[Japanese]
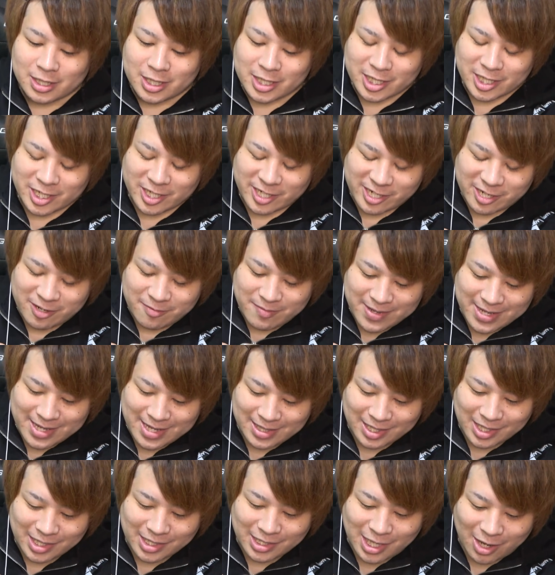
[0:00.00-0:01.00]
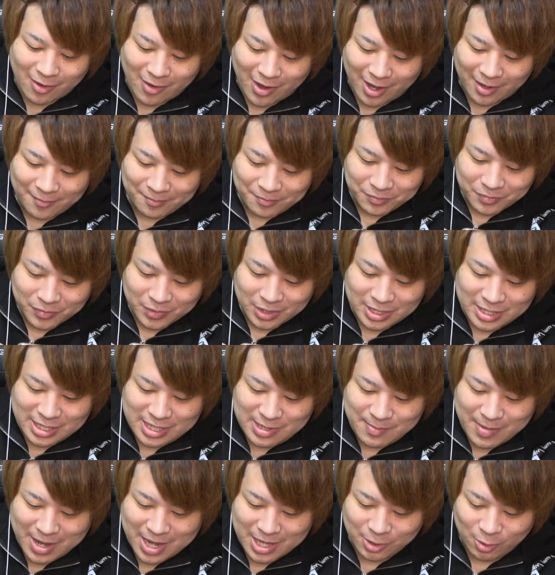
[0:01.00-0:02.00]
致命的だわ。
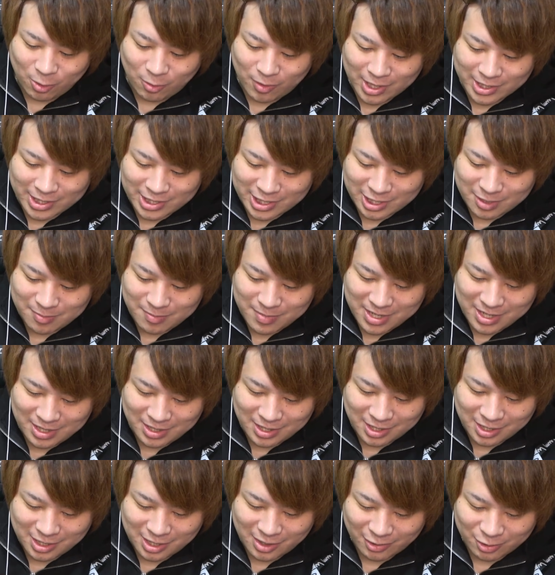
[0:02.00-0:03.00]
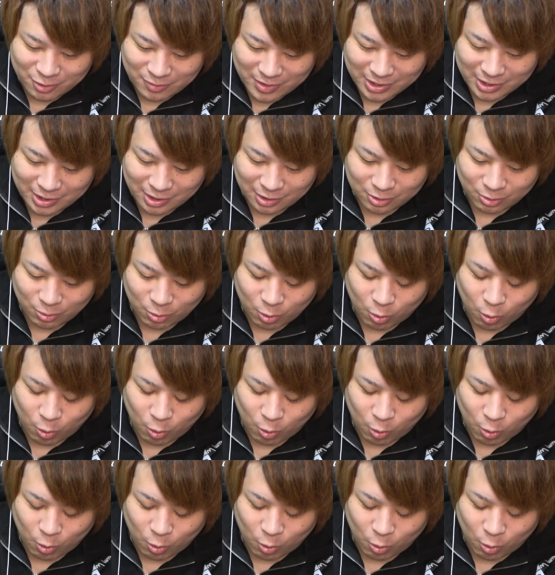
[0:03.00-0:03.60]
今のは致命的だわ。ちょっと待って、そ